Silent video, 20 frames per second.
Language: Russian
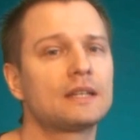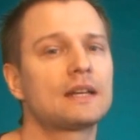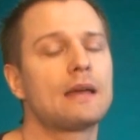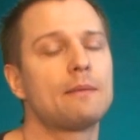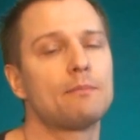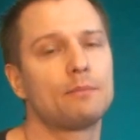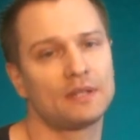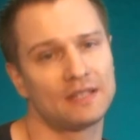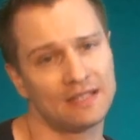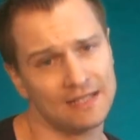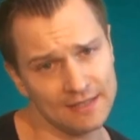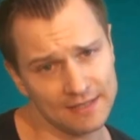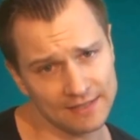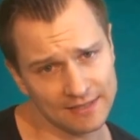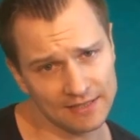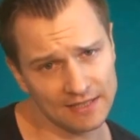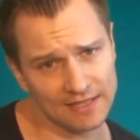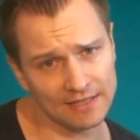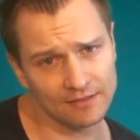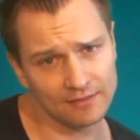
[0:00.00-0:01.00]
играем
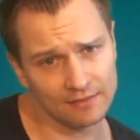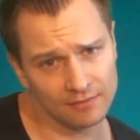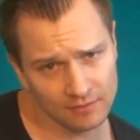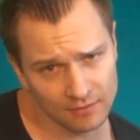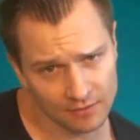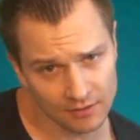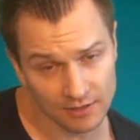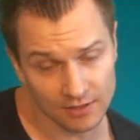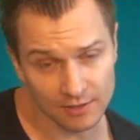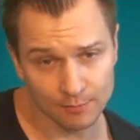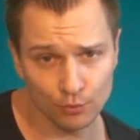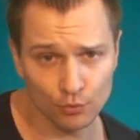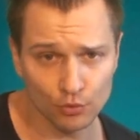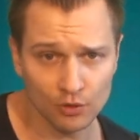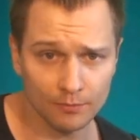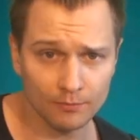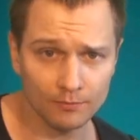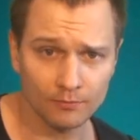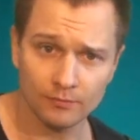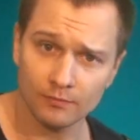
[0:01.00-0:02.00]
15 лад с
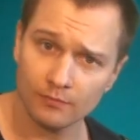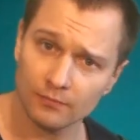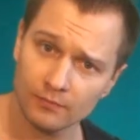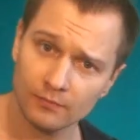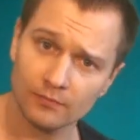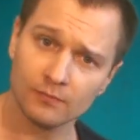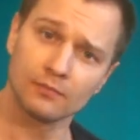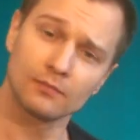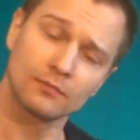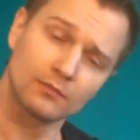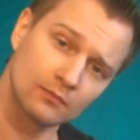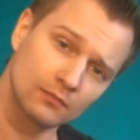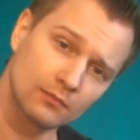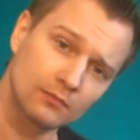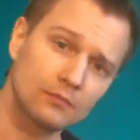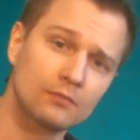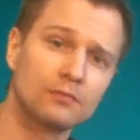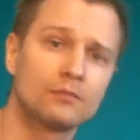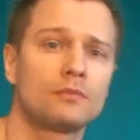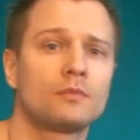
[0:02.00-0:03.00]
пулом
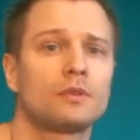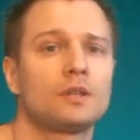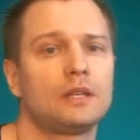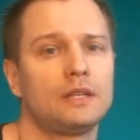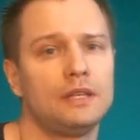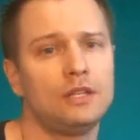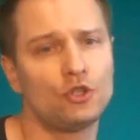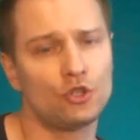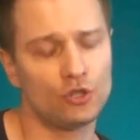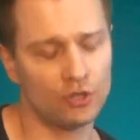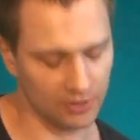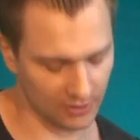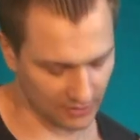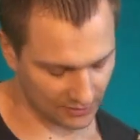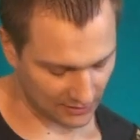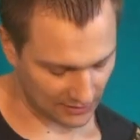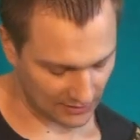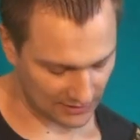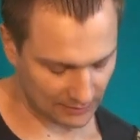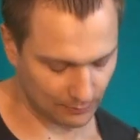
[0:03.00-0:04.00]
и
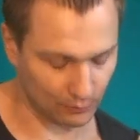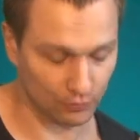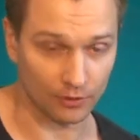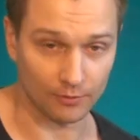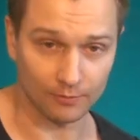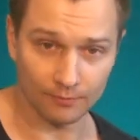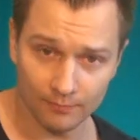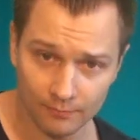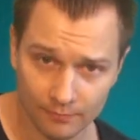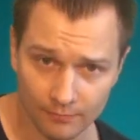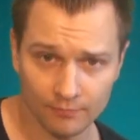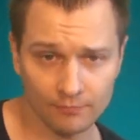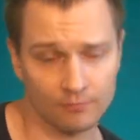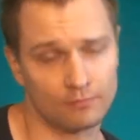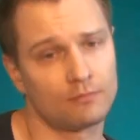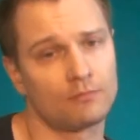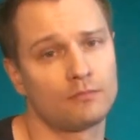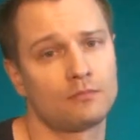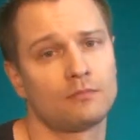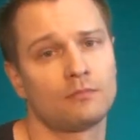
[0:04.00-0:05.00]
14 лад с пулом.
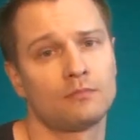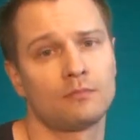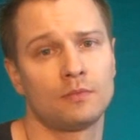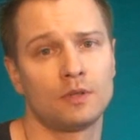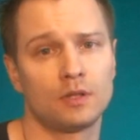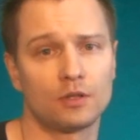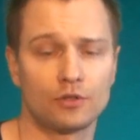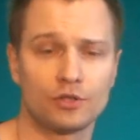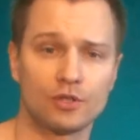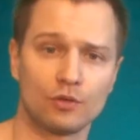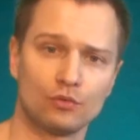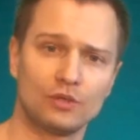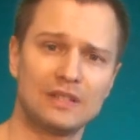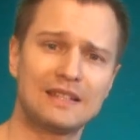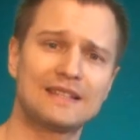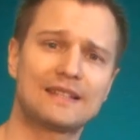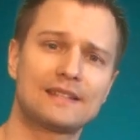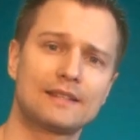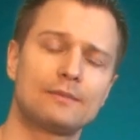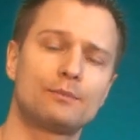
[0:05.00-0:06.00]
То есть у
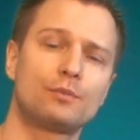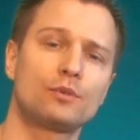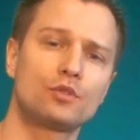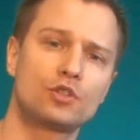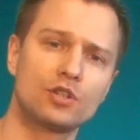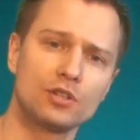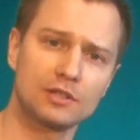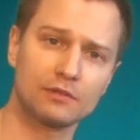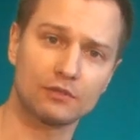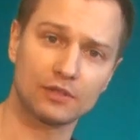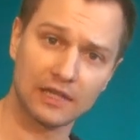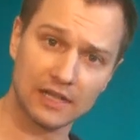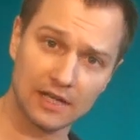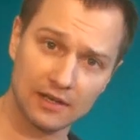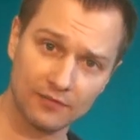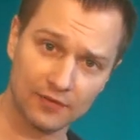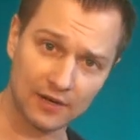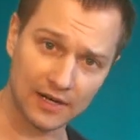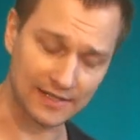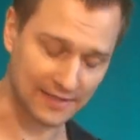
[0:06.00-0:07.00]
нас получилась вот
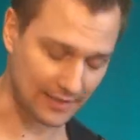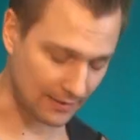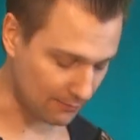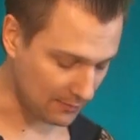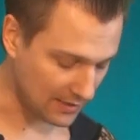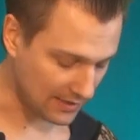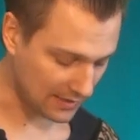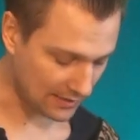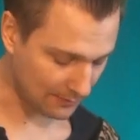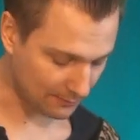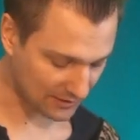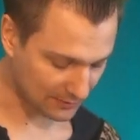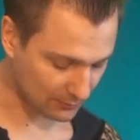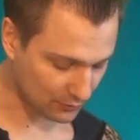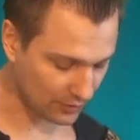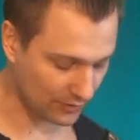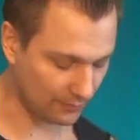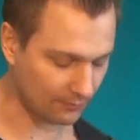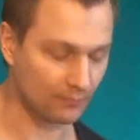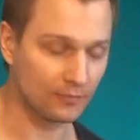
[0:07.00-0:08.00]
такая фраза. Медленно
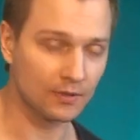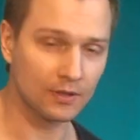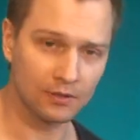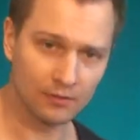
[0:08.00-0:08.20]
посмотрим.